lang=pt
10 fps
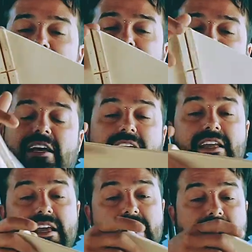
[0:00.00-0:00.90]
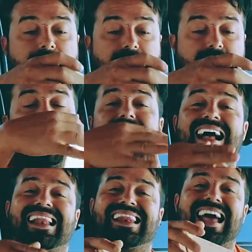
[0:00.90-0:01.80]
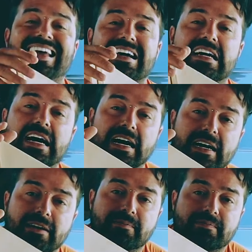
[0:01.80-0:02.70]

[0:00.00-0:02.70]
Essa aqui é a Lion Gun,